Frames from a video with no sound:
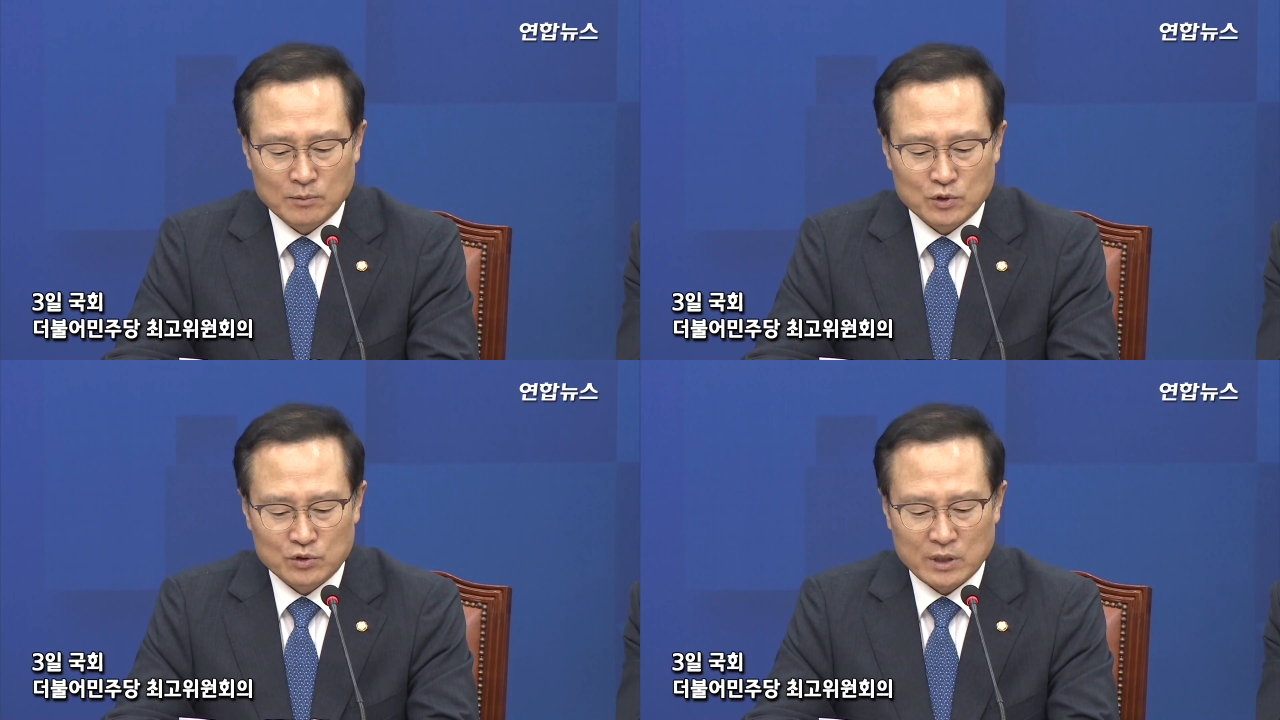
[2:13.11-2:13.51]

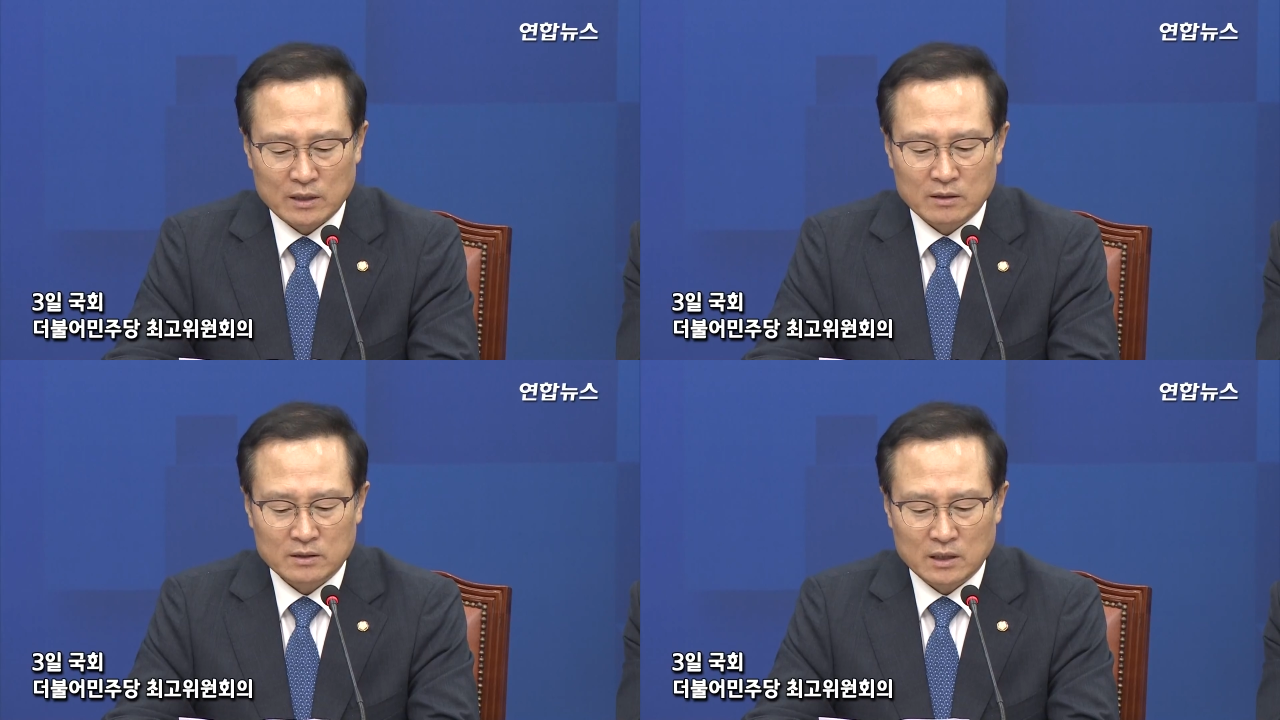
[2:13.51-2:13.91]

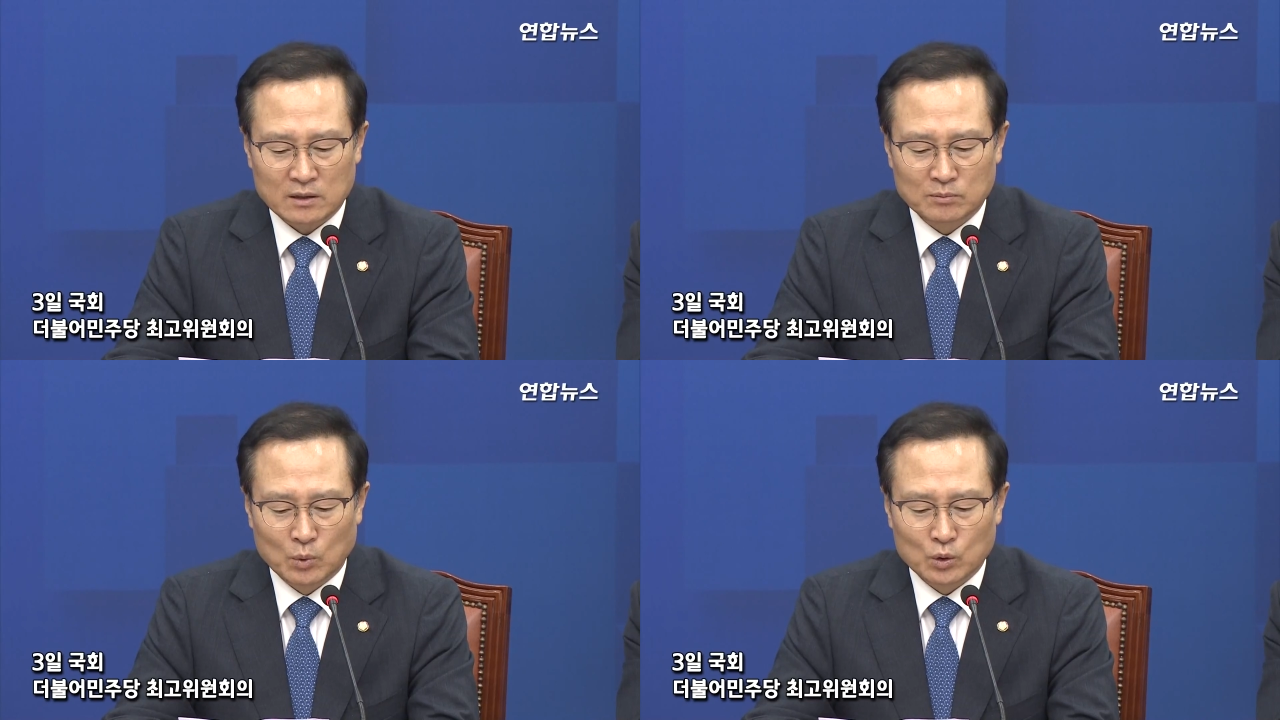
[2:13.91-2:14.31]
압수수색
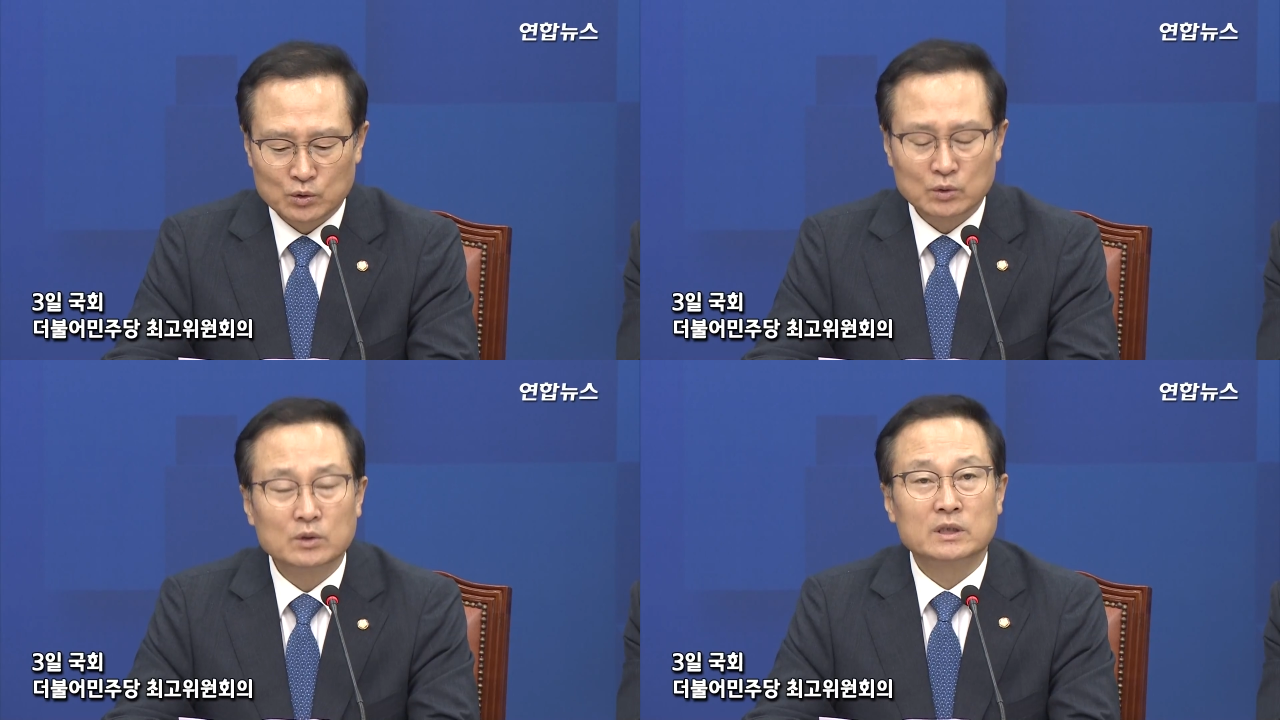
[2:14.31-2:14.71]
영장은
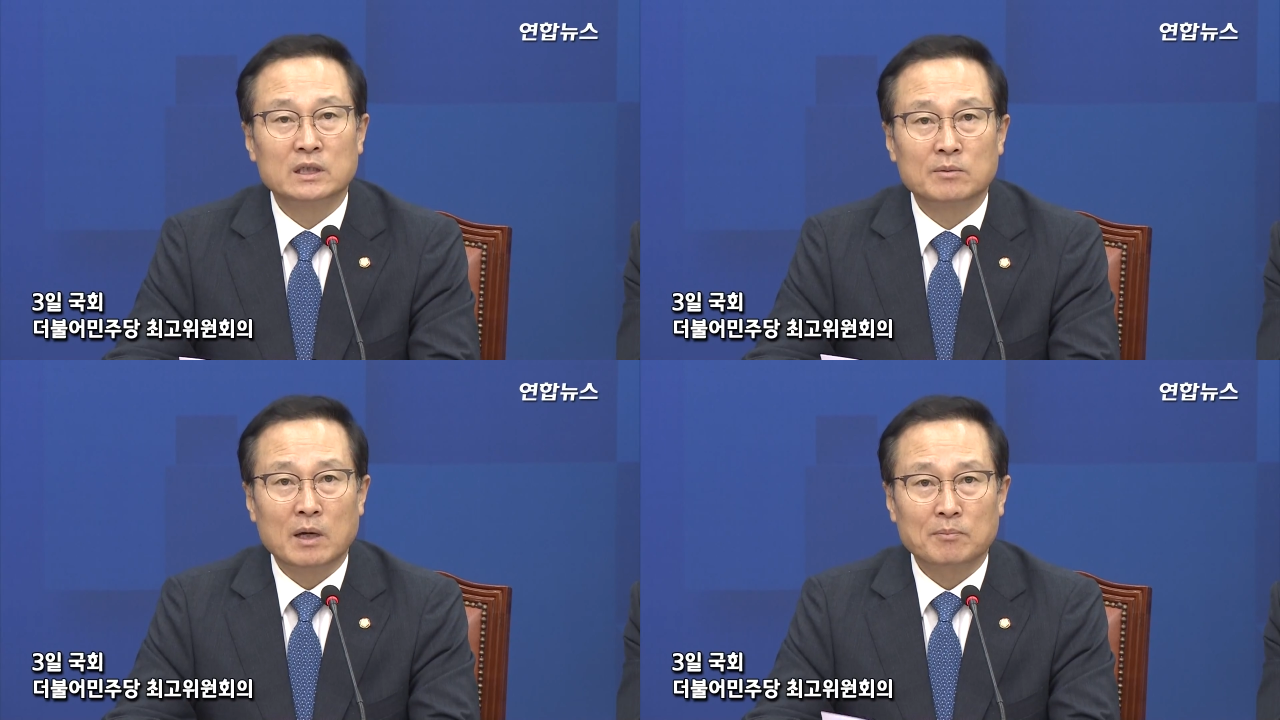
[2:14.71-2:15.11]
모두
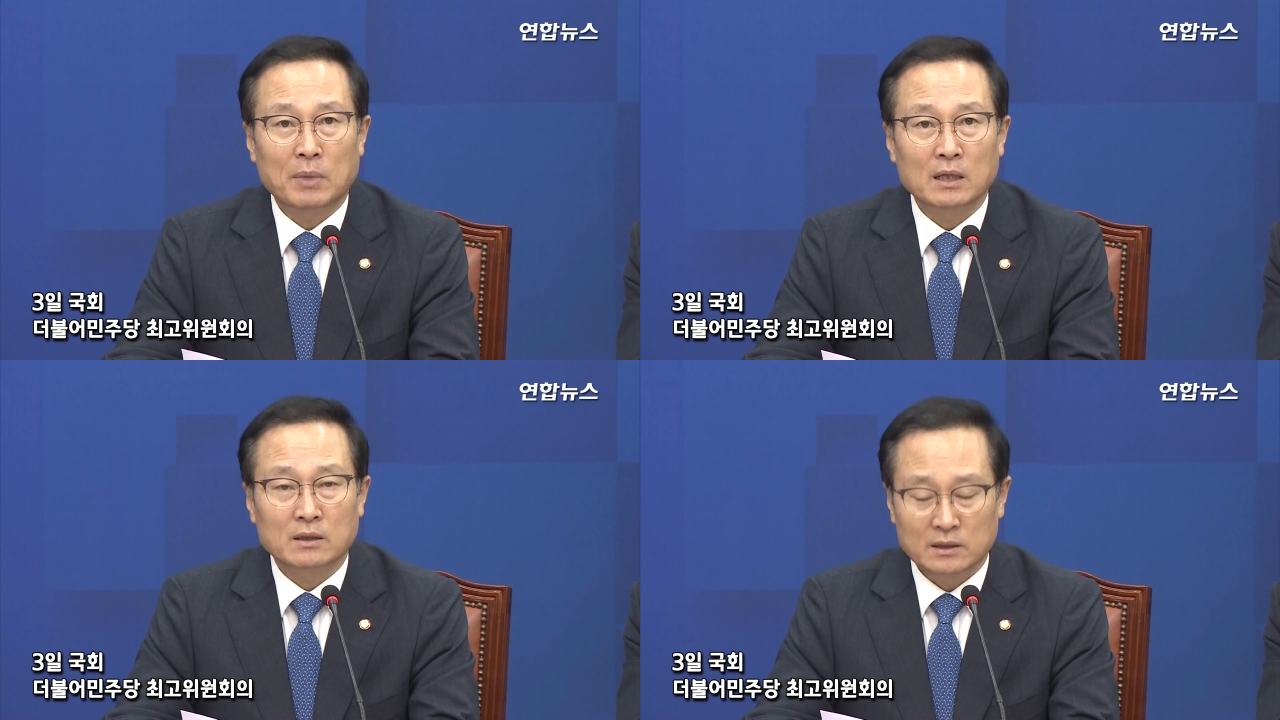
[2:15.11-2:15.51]

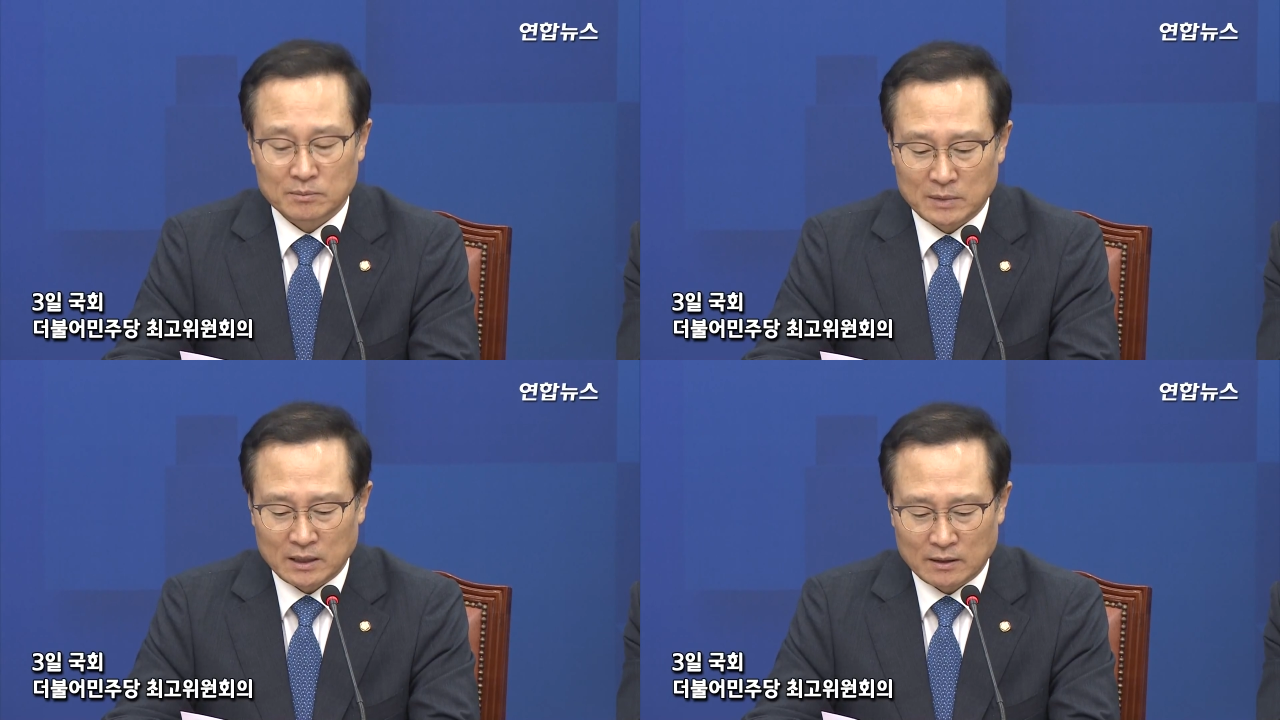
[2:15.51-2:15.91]

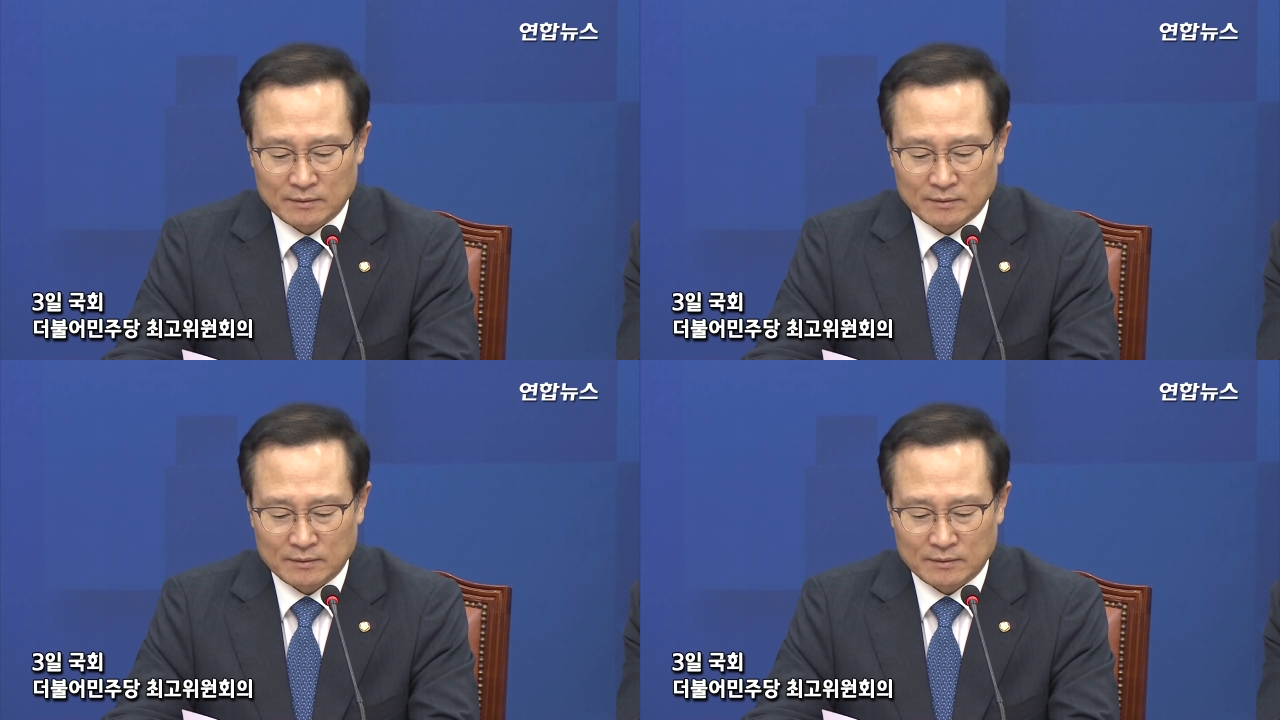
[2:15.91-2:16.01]
208건입니다.